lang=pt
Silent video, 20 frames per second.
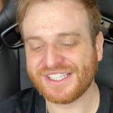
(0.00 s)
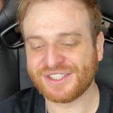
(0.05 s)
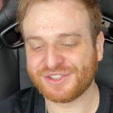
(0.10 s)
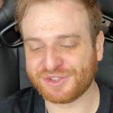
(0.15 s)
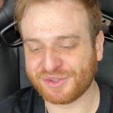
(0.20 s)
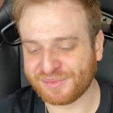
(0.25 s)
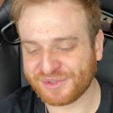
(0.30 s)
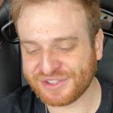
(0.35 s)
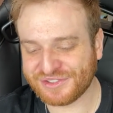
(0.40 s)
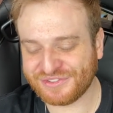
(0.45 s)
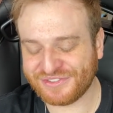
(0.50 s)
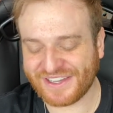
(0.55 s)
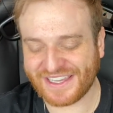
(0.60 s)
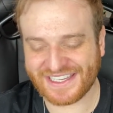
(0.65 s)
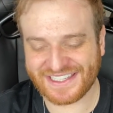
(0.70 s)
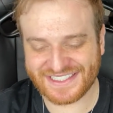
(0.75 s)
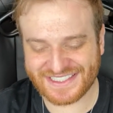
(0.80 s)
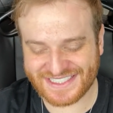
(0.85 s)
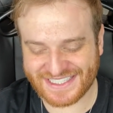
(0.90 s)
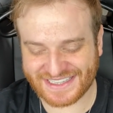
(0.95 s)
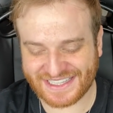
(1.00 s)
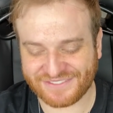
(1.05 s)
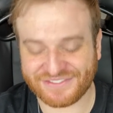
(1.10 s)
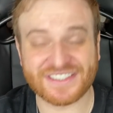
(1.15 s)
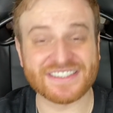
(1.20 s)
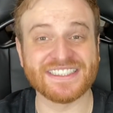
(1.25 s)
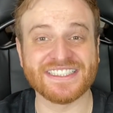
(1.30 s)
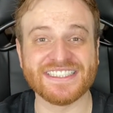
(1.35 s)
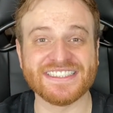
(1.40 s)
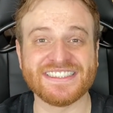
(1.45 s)
tô muito feliz de estar
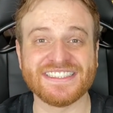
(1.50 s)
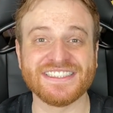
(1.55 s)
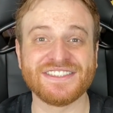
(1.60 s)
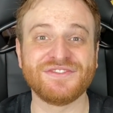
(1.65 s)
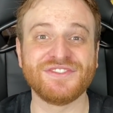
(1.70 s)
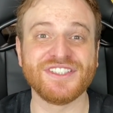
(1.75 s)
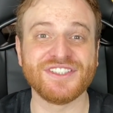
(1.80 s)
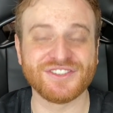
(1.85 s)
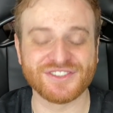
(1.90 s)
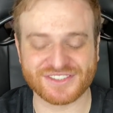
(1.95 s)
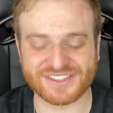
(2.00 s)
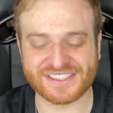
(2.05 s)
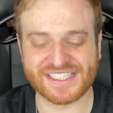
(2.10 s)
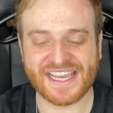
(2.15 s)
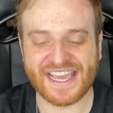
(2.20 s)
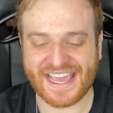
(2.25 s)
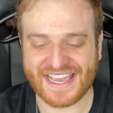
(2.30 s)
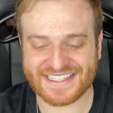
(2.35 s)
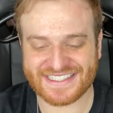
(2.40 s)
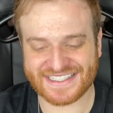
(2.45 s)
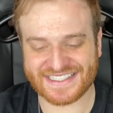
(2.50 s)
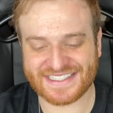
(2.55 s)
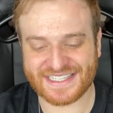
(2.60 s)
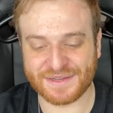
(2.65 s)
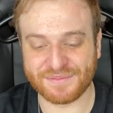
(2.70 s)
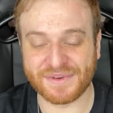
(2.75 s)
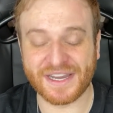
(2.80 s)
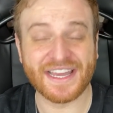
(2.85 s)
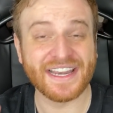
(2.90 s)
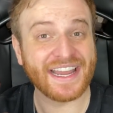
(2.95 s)
fazendo esses vídeos essa
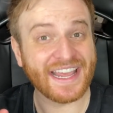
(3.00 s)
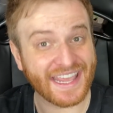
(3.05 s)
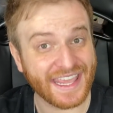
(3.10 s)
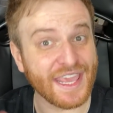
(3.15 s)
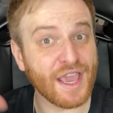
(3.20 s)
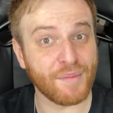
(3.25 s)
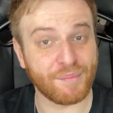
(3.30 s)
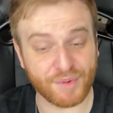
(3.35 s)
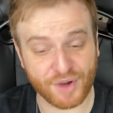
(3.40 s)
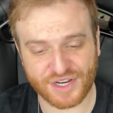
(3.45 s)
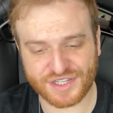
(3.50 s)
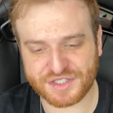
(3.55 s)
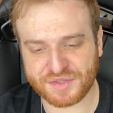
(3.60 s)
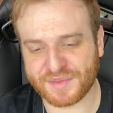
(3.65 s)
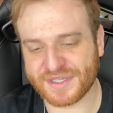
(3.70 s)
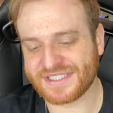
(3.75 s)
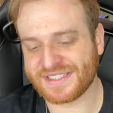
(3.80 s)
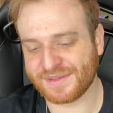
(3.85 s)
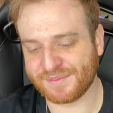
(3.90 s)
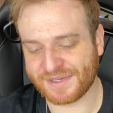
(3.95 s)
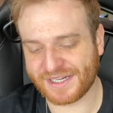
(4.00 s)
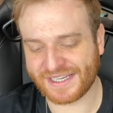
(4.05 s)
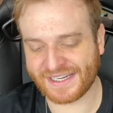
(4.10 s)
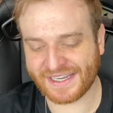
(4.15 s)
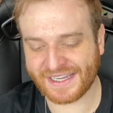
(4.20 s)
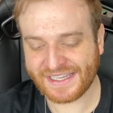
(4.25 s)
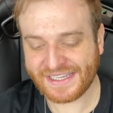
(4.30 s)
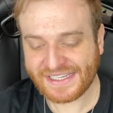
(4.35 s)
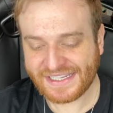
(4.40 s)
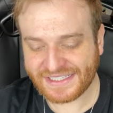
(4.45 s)
semana e a próxima
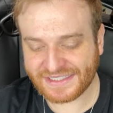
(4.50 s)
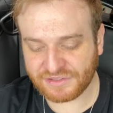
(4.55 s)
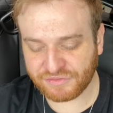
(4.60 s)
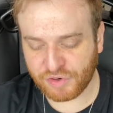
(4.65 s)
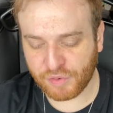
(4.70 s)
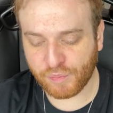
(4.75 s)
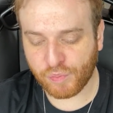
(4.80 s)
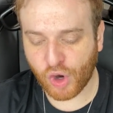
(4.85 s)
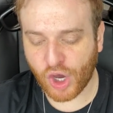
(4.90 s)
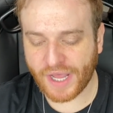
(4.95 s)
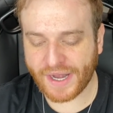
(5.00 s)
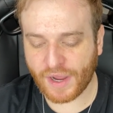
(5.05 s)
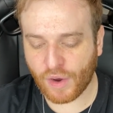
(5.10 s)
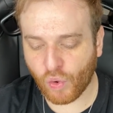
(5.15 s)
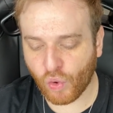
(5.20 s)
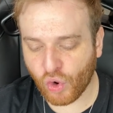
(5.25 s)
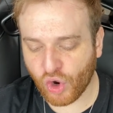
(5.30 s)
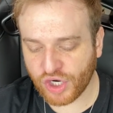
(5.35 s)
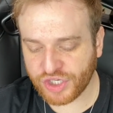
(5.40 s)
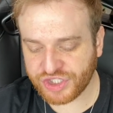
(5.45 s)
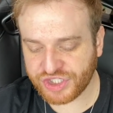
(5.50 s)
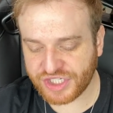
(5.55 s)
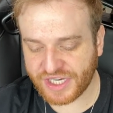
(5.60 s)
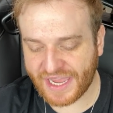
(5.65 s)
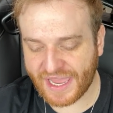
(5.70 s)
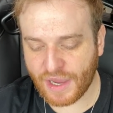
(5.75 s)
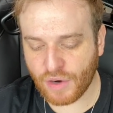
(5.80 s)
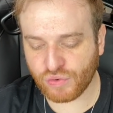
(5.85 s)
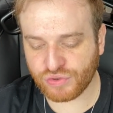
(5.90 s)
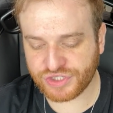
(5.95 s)
semana. Então vamos embora, hoje
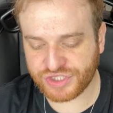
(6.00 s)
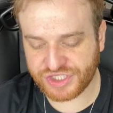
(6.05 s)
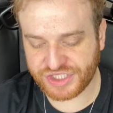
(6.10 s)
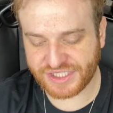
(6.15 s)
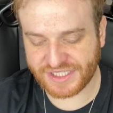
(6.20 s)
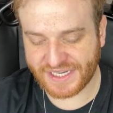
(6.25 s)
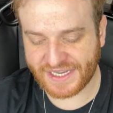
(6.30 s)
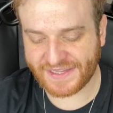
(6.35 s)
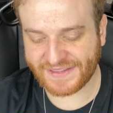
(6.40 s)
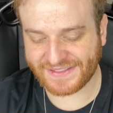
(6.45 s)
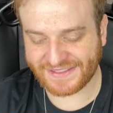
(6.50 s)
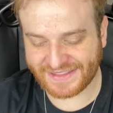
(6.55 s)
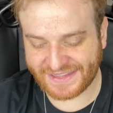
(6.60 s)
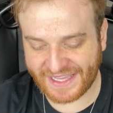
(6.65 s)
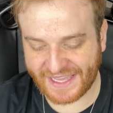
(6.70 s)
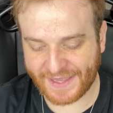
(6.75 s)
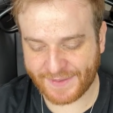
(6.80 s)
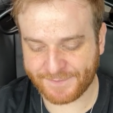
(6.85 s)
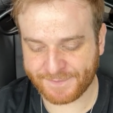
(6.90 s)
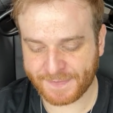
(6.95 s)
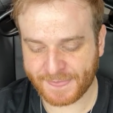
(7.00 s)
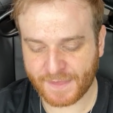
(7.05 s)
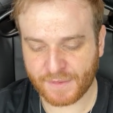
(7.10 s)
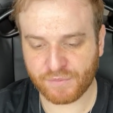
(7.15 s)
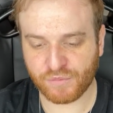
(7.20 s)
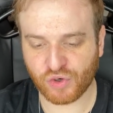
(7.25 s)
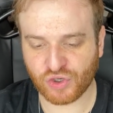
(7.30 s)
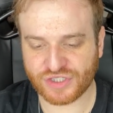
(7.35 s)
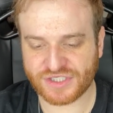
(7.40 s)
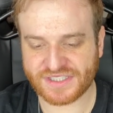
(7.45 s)
é o dia de
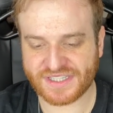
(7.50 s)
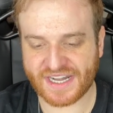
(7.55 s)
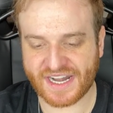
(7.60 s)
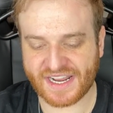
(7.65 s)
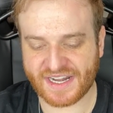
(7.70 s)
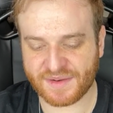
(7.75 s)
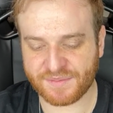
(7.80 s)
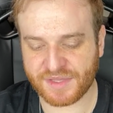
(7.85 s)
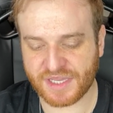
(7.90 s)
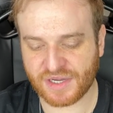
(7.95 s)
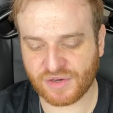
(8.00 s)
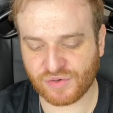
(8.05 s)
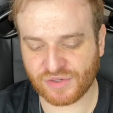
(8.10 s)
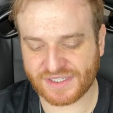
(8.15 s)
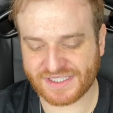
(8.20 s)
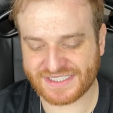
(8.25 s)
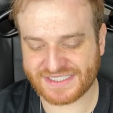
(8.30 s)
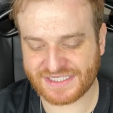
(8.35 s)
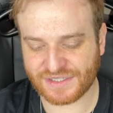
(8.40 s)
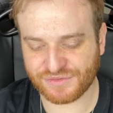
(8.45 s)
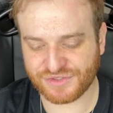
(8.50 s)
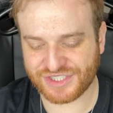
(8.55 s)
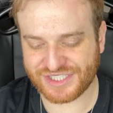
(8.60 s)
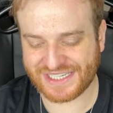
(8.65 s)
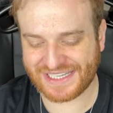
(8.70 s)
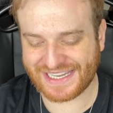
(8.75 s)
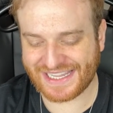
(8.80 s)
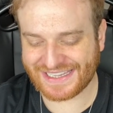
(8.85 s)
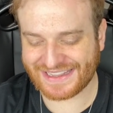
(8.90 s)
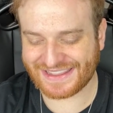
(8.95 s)
mostrar a minha coleção de
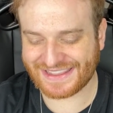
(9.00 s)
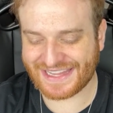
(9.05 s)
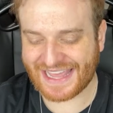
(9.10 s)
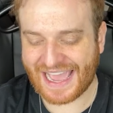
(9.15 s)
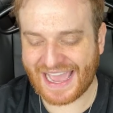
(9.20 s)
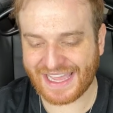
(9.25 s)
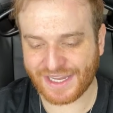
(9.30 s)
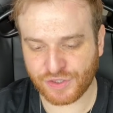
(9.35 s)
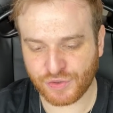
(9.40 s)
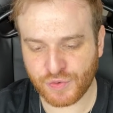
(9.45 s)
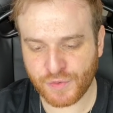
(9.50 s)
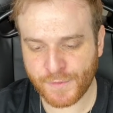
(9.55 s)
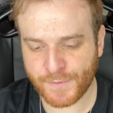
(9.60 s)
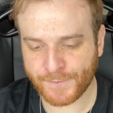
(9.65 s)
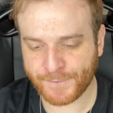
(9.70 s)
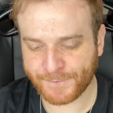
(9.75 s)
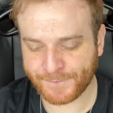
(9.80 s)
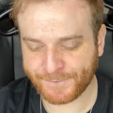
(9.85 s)
lendário